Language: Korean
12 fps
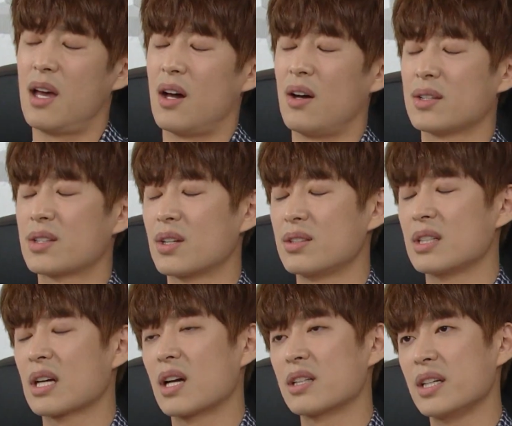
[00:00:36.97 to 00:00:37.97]
어떤
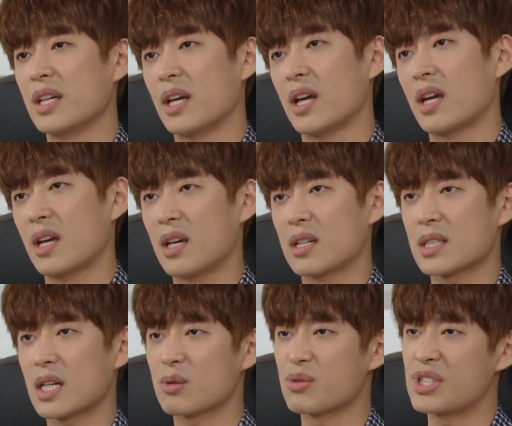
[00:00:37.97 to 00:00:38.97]
인간이
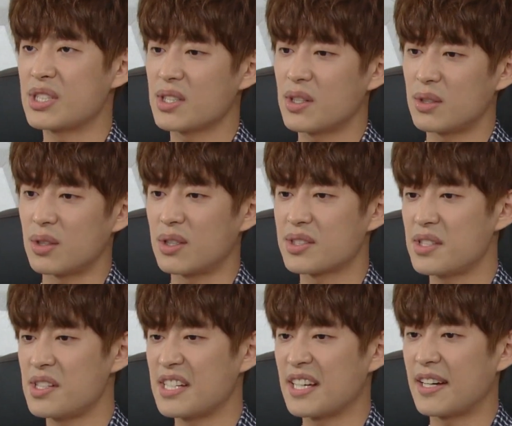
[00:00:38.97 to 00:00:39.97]
자꾸 신경을
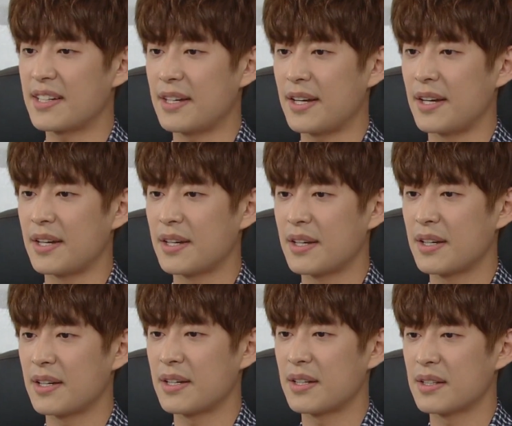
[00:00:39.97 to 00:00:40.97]
거슬리게 하네.
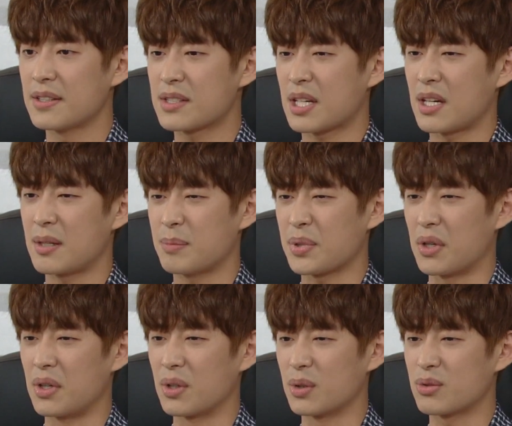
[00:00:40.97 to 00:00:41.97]
참
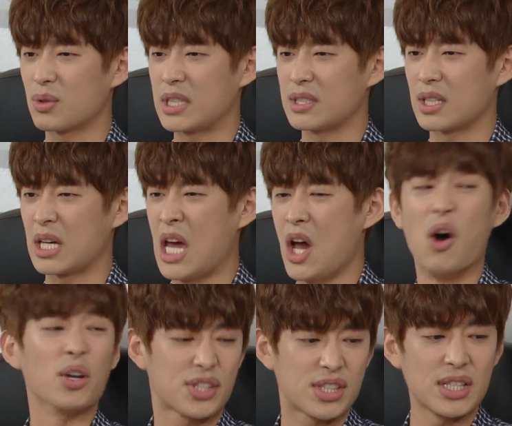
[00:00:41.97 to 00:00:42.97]
별것도 아닌 게
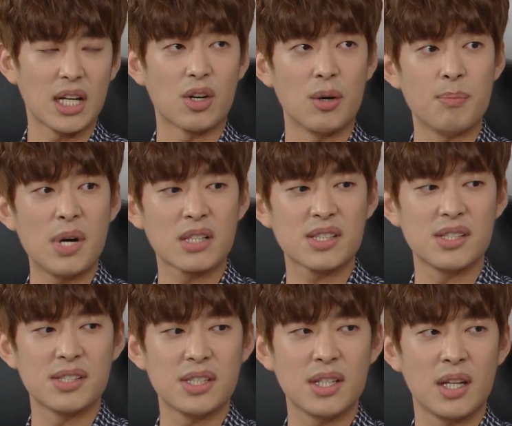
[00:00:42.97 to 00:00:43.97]
어찌나
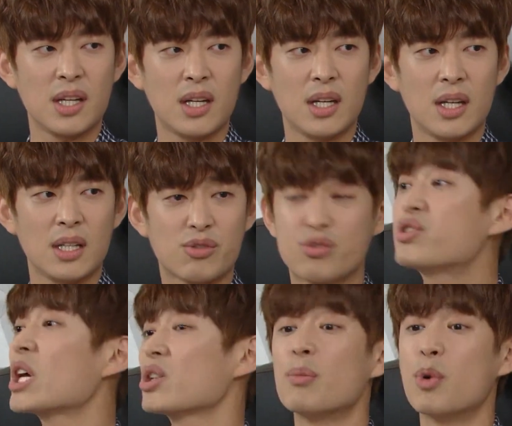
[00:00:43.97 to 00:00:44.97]
건방진지.
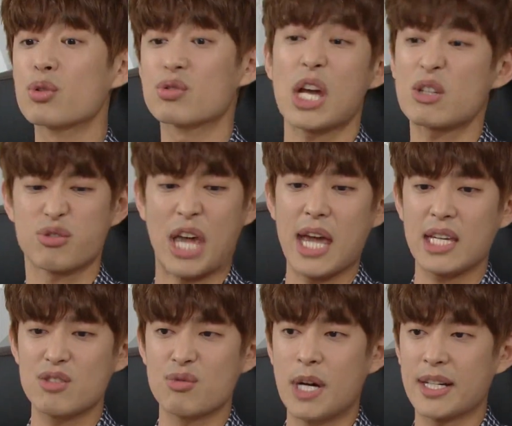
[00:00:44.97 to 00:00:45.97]
주제도 모르고 자꾸
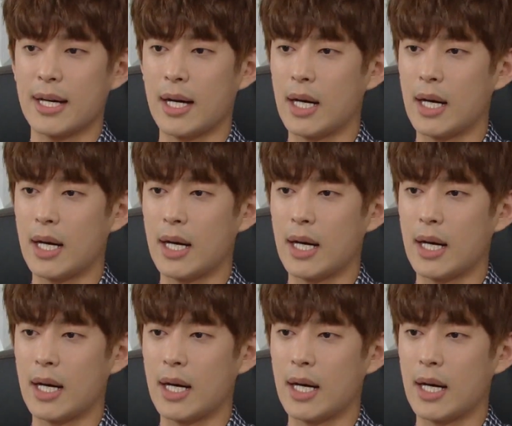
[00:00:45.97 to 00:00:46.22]
개기고 말이야.